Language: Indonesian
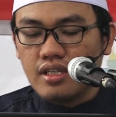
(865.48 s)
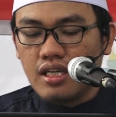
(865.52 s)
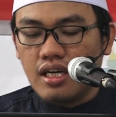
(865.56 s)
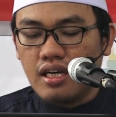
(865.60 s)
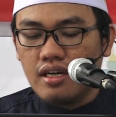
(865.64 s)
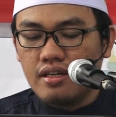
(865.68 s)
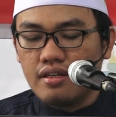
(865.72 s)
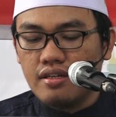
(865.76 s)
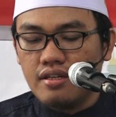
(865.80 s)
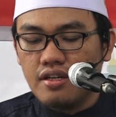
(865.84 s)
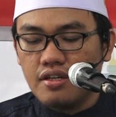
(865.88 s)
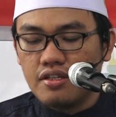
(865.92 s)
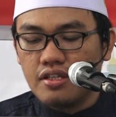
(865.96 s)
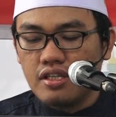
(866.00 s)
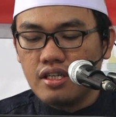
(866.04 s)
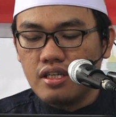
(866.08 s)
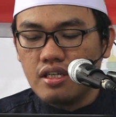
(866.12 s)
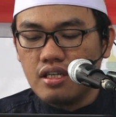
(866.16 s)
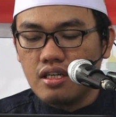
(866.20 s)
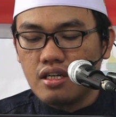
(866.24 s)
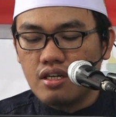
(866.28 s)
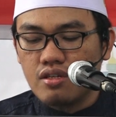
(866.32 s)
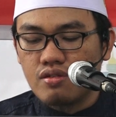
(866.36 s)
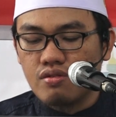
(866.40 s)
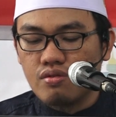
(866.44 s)

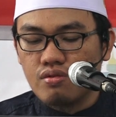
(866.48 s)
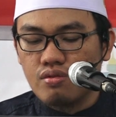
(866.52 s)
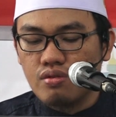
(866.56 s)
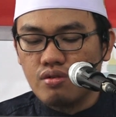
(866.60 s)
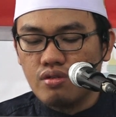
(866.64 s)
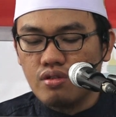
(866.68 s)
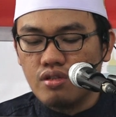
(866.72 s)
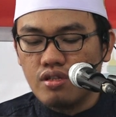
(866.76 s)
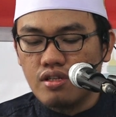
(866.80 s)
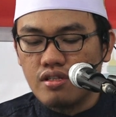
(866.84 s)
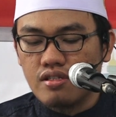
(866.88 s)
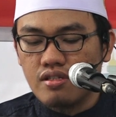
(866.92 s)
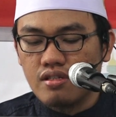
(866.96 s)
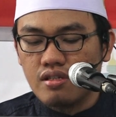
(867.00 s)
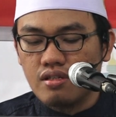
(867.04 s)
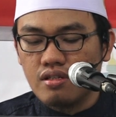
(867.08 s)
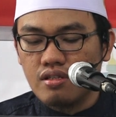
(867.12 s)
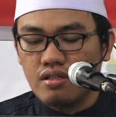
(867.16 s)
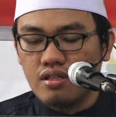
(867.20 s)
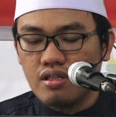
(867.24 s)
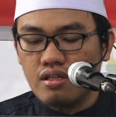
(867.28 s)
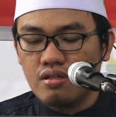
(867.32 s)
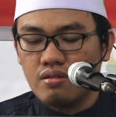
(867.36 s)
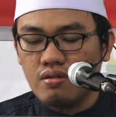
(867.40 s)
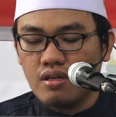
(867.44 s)
haddatsana Rasulullah
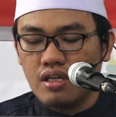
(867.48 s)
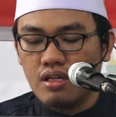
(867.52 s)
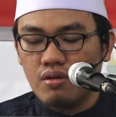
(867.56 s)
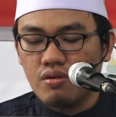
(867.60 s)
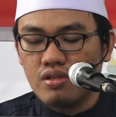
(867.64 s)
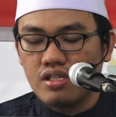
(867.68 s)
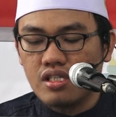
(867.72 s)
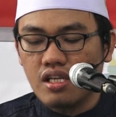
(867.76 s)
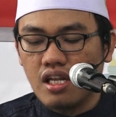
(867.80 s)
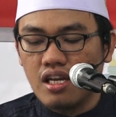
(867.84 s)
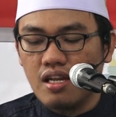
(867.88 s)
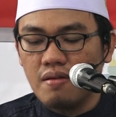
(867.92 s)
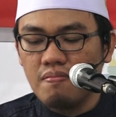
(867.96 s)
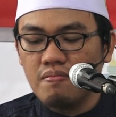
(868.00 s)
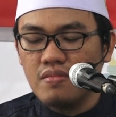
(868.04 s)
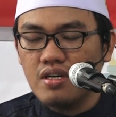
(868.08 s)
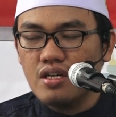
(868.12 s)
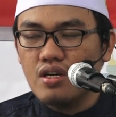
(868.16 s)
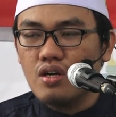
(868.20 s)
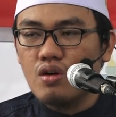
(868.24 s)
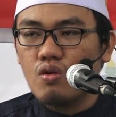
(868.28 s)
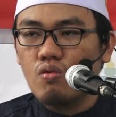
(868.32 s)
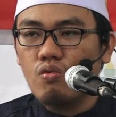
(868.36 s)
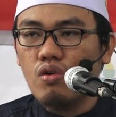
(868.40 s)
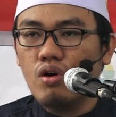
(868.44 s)
sallallahu alaihi wasallam
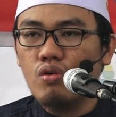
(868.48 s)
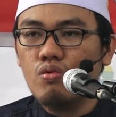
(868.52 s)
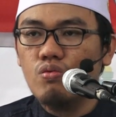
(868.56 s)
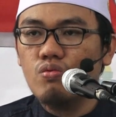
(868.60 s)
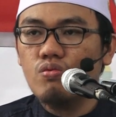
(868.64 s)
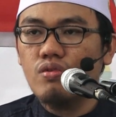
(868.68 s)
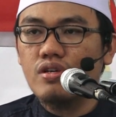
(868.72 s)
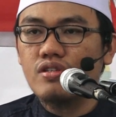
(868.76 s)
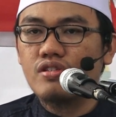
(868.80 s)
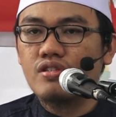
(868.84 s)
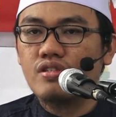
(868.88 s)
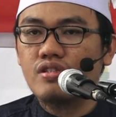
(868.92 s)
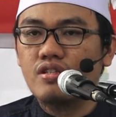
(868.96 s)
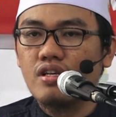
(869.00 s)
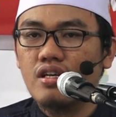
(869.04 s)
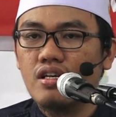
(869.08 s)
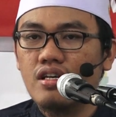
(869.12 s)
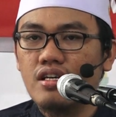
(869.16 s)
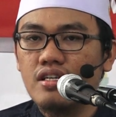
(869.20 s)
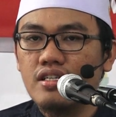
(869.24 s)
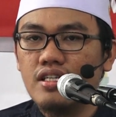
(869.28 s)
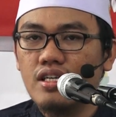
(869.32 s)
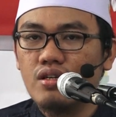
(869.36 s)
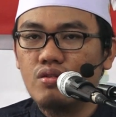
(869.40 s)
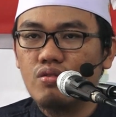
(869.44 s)
wa huwa
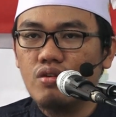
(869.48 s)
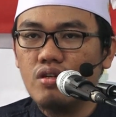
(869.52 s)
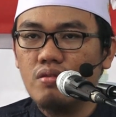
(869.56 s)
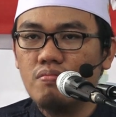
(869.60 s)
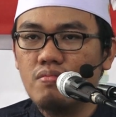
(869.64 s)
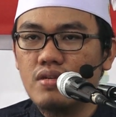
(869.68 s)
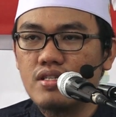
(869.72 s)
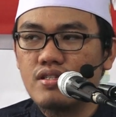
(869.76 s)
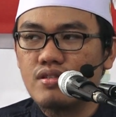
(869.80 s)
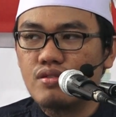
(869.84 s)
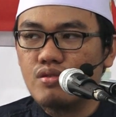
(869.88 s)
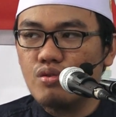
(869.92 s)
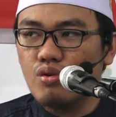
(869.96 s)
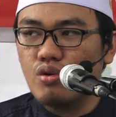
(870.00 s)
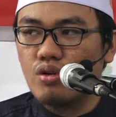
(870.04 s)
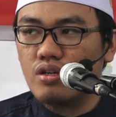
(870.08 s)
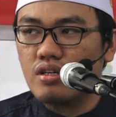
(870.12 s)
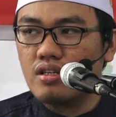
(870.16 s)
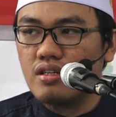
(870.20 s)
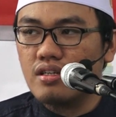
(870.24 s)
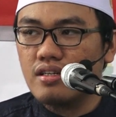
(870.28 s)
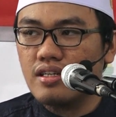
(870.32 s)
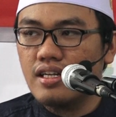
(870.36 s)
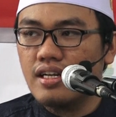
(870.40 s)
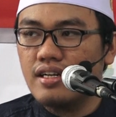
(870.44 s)
shadiqul
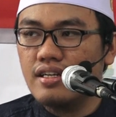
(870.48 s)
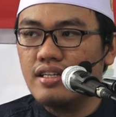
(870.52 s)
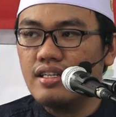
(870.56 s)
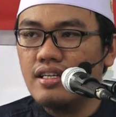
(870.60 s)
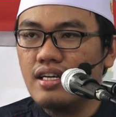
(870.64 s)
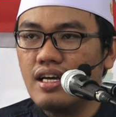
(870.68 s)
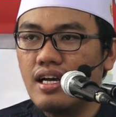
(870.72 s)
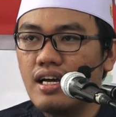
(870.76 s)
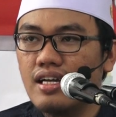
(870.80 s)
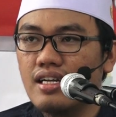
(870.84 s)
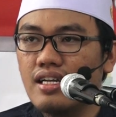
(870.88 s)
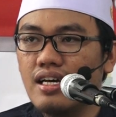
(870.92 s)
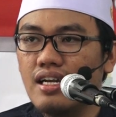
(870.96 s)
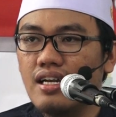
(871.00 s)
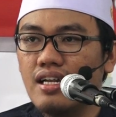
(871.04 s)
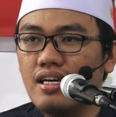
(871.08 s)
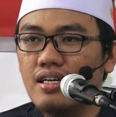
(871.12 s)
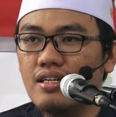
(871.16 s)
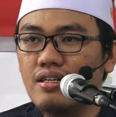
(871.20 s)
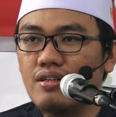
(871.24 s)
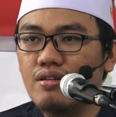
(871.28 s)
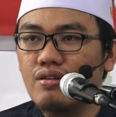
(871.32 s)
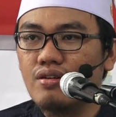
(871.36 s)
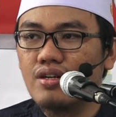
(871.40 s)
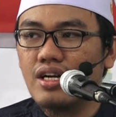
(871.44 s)
masduq dan dia
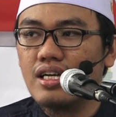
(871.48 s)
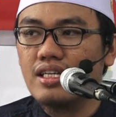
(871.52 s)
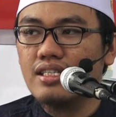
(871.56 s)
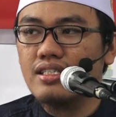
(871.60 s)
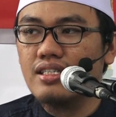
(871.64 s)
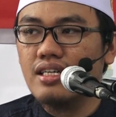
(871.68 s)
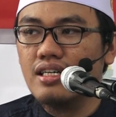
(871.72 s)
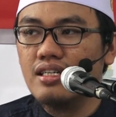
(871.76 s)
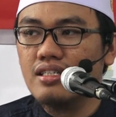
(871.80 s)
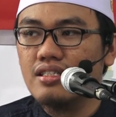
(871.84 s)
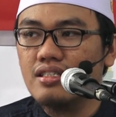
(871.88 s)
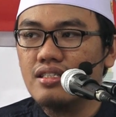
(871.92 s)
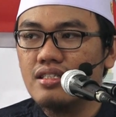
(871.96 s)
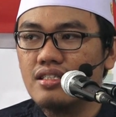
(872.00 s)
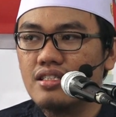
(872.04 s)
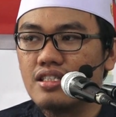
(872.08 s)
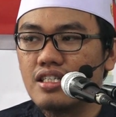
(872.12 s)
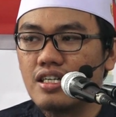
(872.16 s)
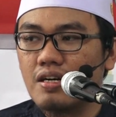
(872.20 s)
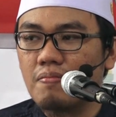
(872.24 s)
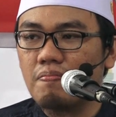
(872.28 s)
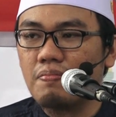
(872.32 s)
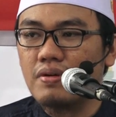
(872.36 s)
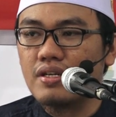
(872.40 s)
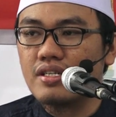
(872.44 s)
adalah orang yang
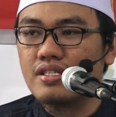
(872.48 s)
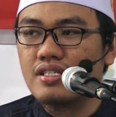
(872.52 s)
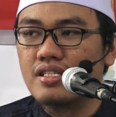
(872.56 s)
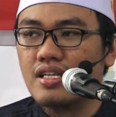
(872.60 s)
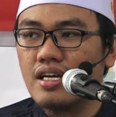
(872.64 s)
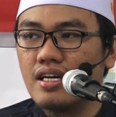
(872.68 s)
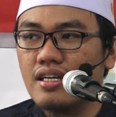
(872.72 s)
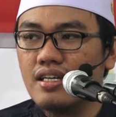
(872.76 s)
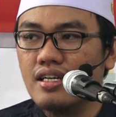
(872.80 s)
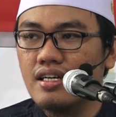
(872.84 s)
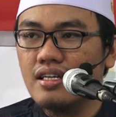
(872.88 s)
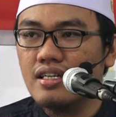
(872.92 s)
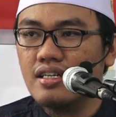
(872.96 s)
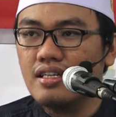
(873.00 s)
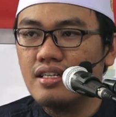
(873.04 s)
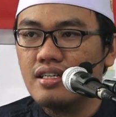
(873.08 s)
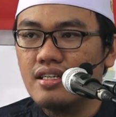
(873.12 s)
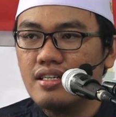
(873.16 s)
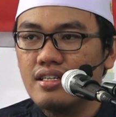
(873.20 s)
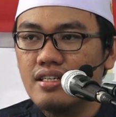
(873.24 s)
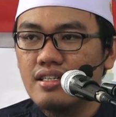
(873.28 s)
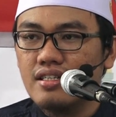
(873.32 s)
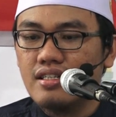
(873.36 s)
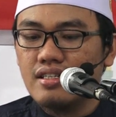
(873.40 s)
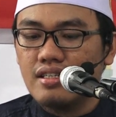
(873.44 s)
terpercaya
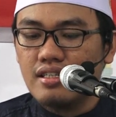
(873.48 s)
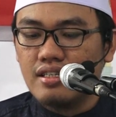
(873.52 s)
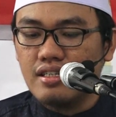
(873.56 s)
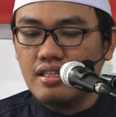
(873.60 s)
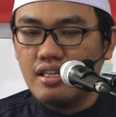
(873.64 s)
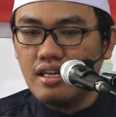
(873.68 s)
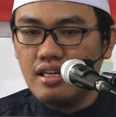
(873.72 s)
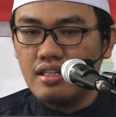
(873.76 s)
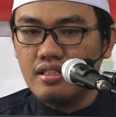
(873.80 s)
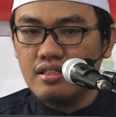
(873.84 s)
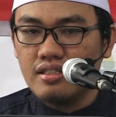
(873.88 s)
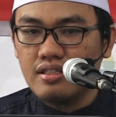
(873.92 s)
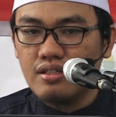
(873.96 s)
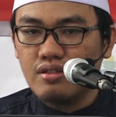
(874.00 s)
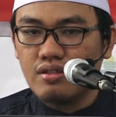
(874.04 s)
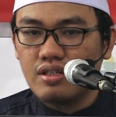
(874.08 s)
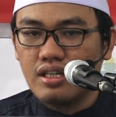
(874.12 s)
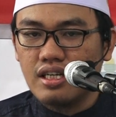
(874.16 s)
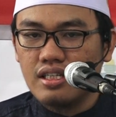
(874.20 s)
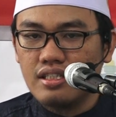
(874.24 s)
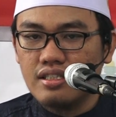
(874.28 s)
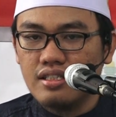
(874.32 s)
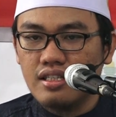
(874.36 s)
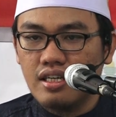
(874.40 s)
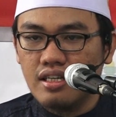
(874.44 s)
dan
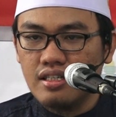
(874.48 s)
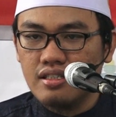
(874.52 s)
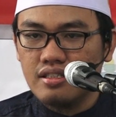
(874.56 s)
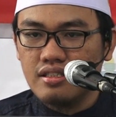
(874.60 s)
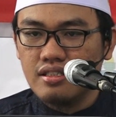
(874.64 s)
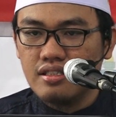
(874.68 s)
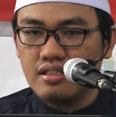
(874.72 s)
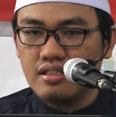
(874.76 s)
orang yang